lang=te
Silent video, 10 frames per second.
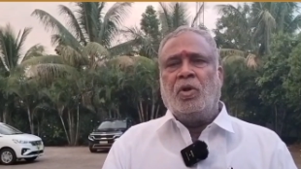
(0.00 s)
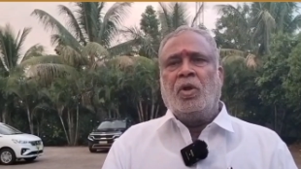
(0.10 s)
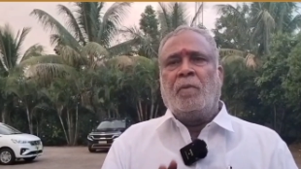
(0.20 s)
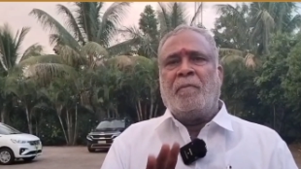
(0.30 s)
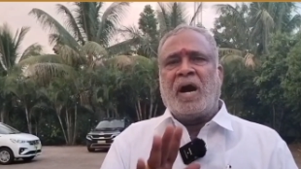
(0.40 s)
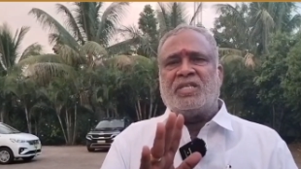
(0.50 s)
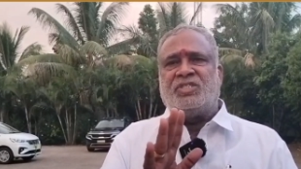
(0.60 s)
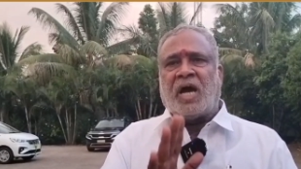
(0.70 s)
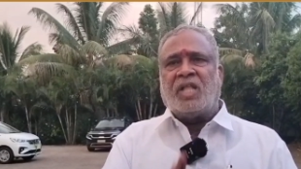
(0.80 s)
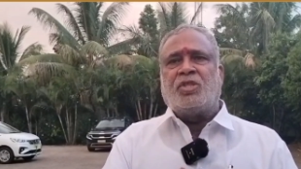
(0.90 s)
మా
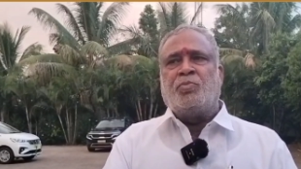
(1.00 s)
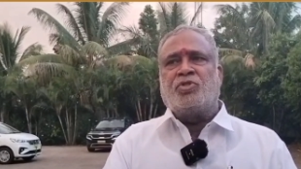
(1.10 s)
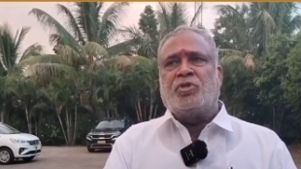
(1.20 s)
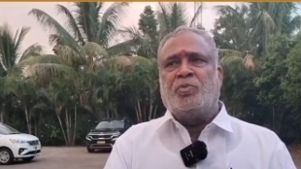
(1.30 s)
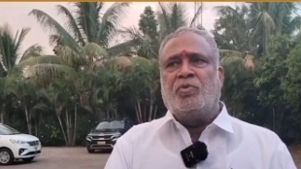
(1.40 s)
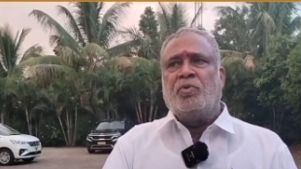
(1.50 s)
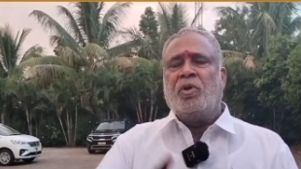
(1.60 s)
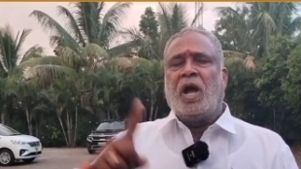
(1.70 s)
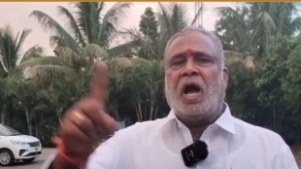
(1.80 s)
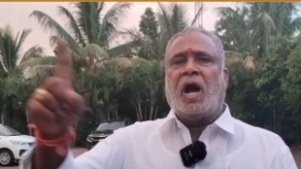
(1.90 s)
జాతి మొత్తము
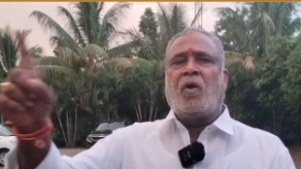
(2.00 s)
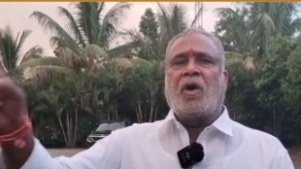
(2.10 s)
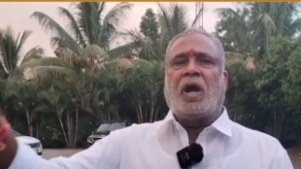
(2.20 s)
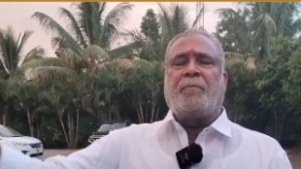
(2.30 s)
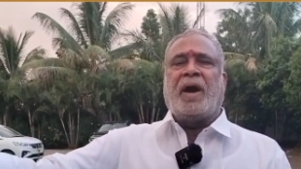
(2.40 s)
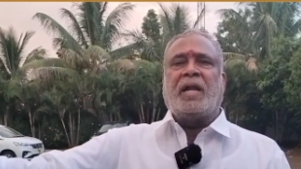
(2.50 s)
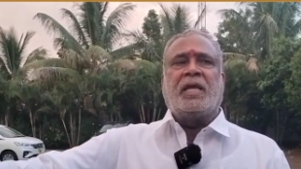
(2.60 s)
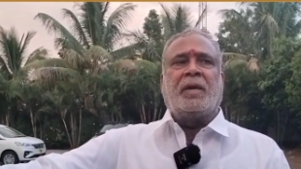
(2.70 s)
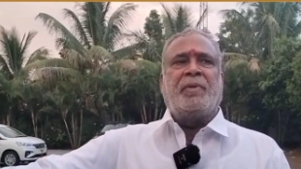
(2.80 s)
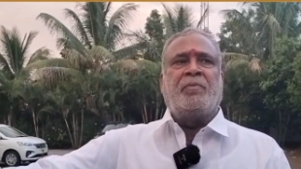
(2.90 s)
ఆ ఒక్క పార్టీకి
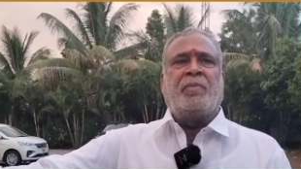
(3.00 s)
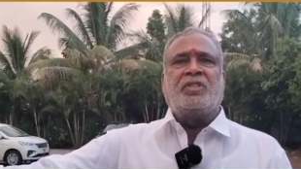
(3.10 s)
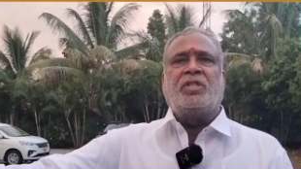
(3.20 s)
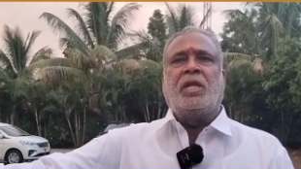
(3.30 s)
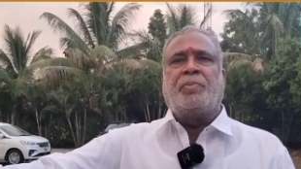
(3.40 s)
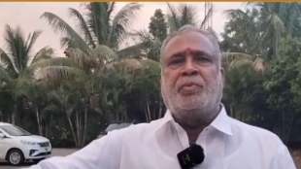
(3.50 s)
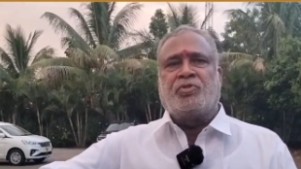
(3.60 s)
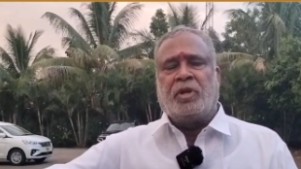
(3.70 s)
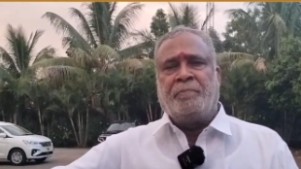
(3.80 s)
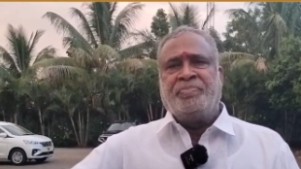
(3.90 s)
మేము మద్దతు
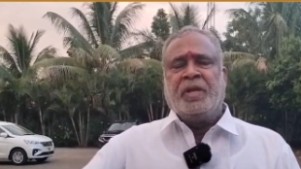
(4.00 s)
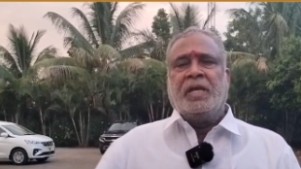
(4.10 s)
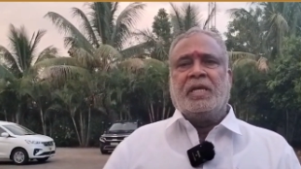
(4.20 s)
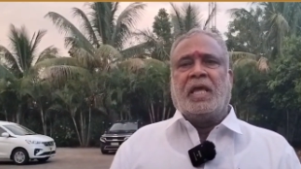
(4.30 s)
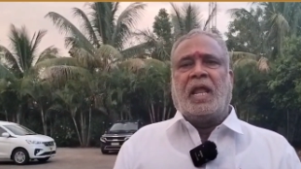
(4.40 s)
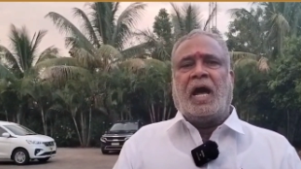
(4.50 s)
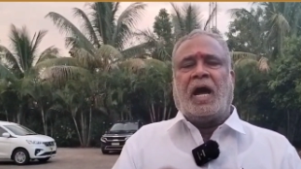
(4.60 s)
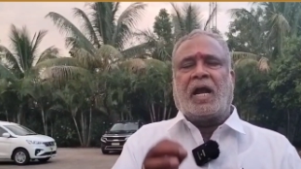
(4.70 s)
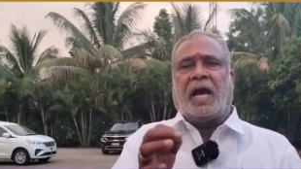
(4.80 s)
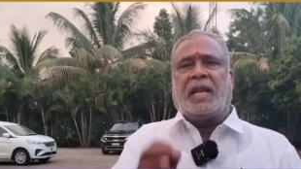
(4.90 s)
తెలుపబోతున్నాం ఇలా ఆ
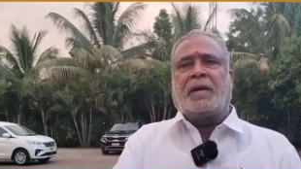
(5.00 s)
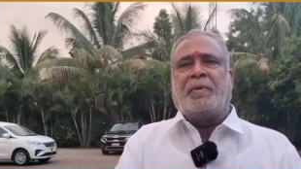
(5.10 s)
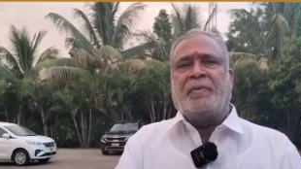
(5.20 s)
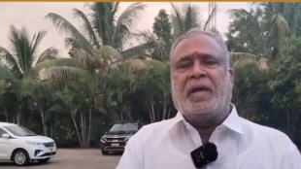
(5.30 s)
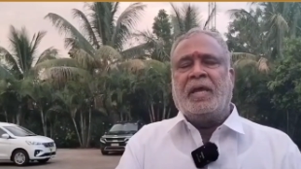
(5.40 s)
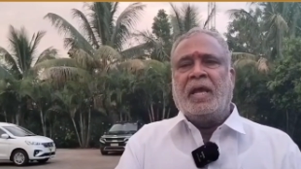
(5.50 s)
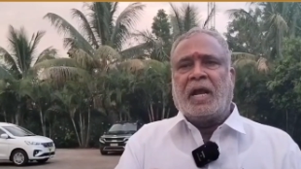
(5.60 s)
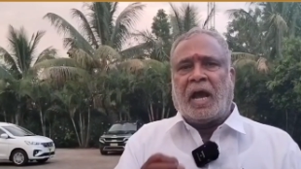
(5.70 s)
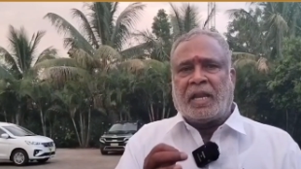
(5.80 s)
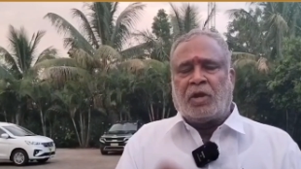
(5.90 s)
కార్యక్రమమే
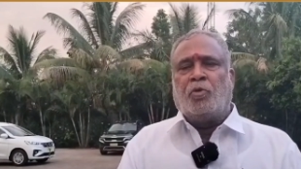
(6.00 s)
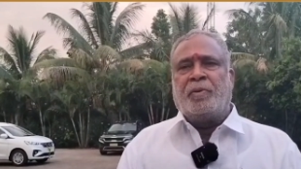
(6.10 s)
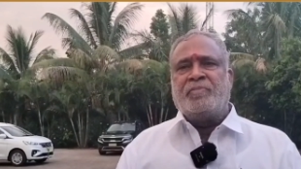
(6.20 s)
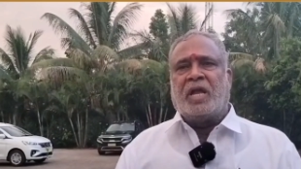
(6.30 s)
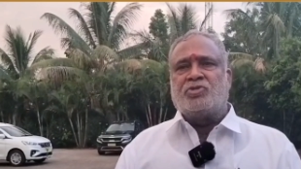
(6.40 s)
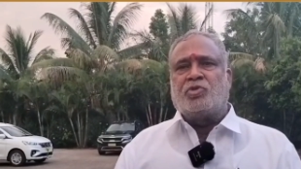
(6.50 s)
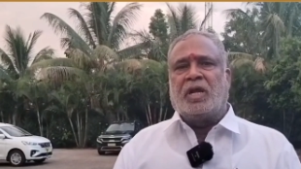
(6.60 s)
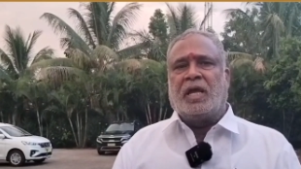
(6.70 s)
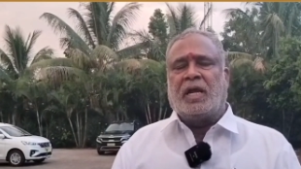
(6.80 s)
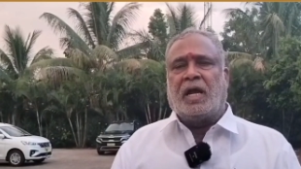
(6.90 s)
కార్యరూపం దాలుస్తున్నాం
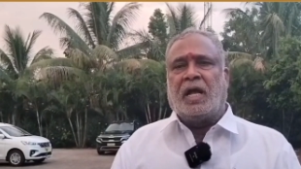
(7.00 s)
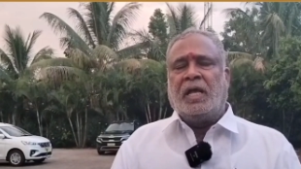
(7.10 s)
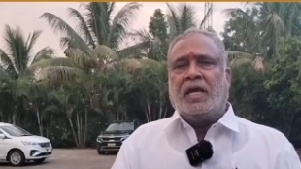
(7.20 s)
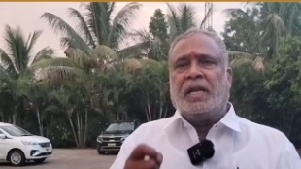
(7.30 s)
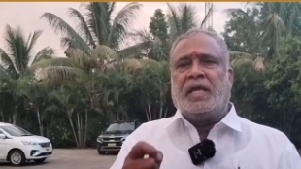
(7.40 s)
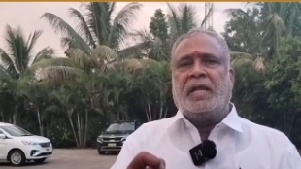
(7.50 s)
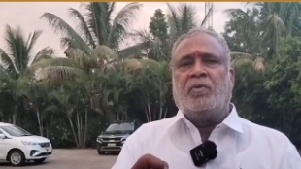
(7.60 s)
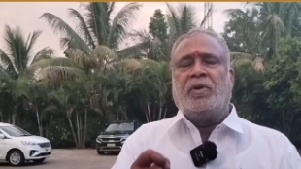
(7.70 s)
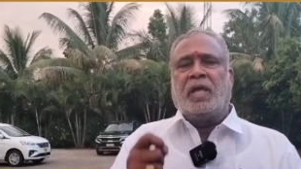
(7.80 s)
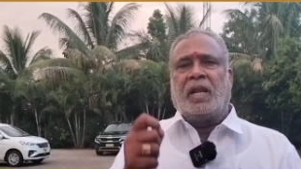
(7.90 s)
కనుక నేను
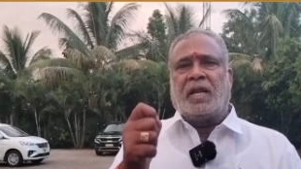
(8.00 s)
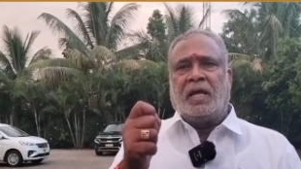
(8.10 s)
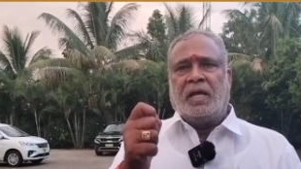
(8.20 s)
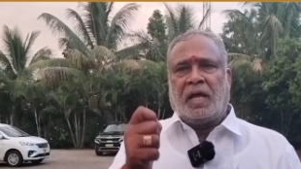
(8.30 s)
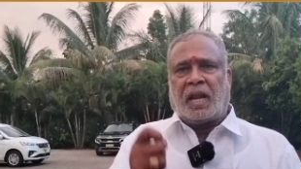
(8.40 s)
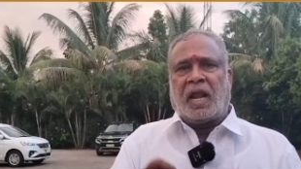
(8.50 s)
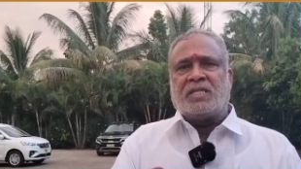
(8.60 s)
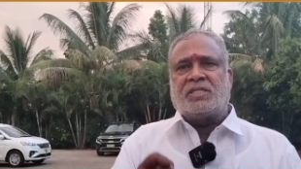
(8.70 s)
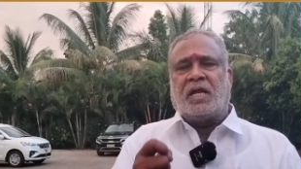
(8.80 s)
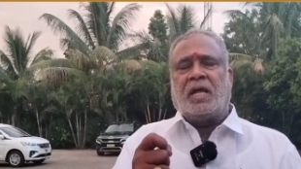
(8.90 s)
ఇలా
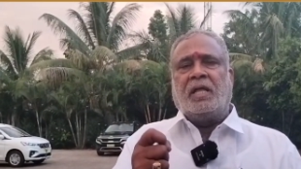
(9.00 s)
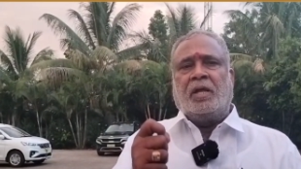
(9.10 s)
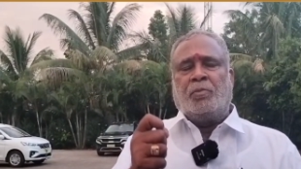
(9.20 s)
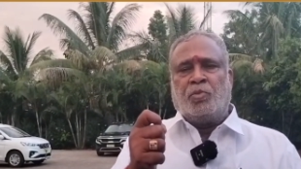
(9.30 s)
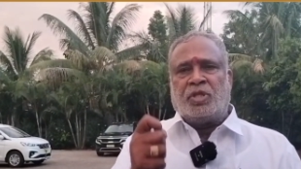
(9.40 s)
రాష్ట్ర ముదిరా